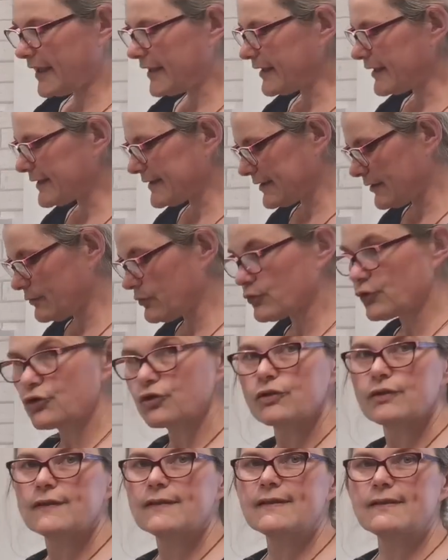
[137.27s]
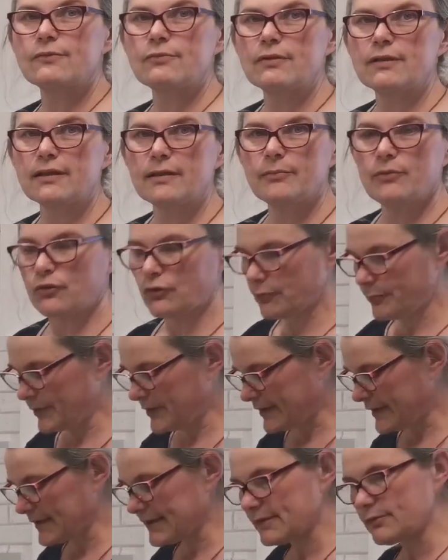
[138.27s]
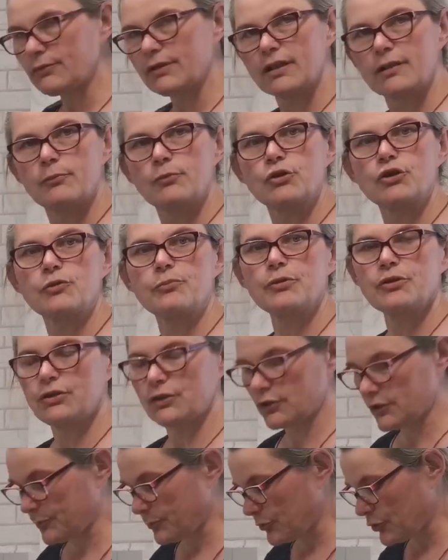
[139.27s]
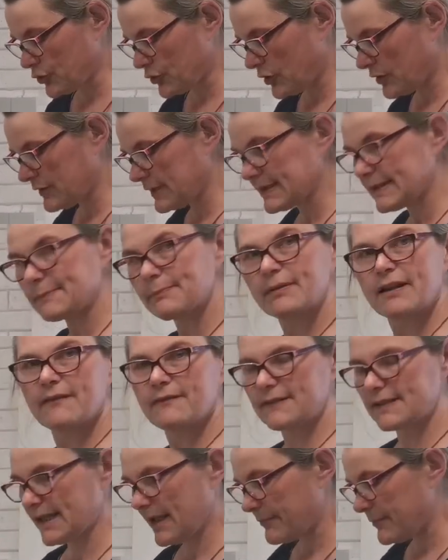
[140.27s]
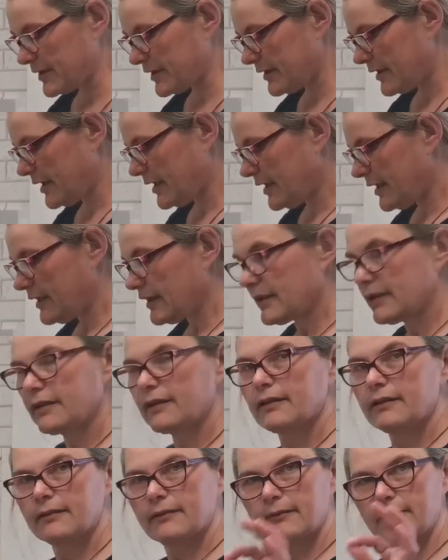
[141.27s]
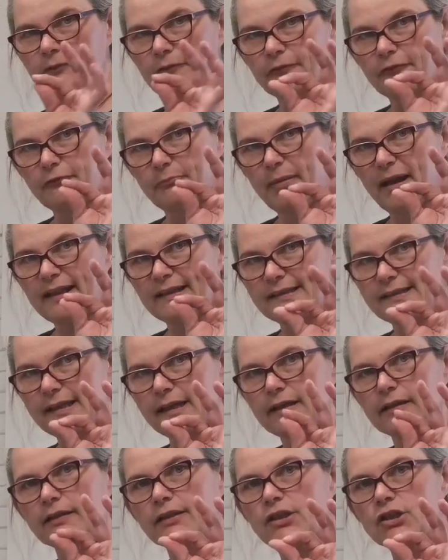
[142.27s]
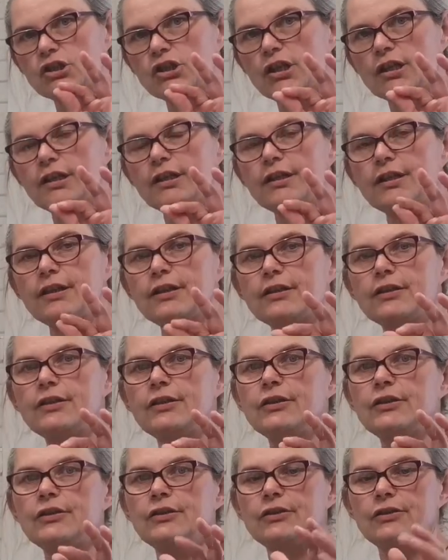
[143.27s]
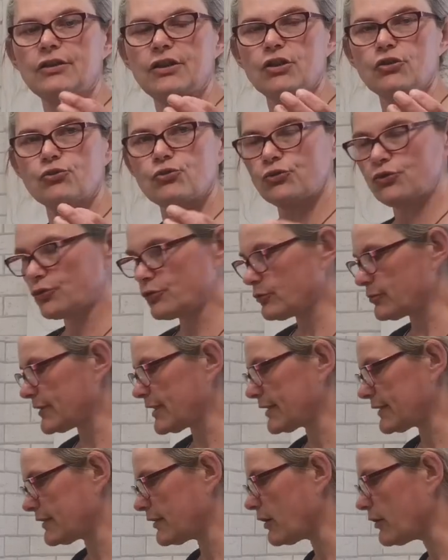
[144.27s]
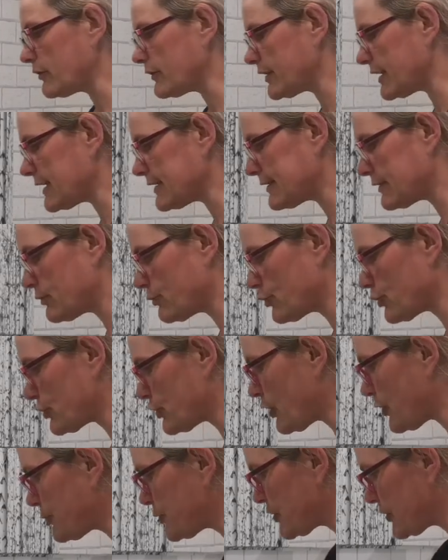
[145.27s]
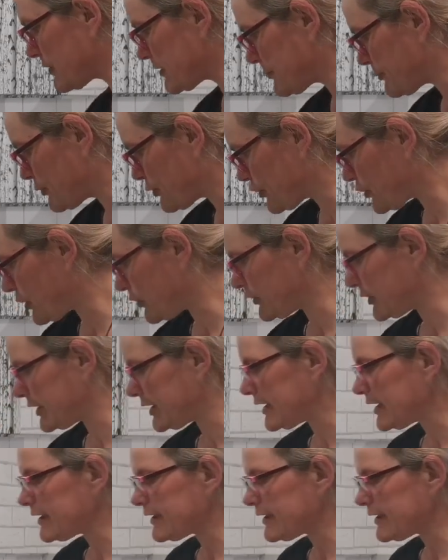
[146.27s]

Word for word: Jajka są już z cukrem ubite. Cukier musi być rozpuszczony. Sprawdzamy w palcach. Jeżeli y, nie czuć grudek, to jest już dobrze rozpuszczony.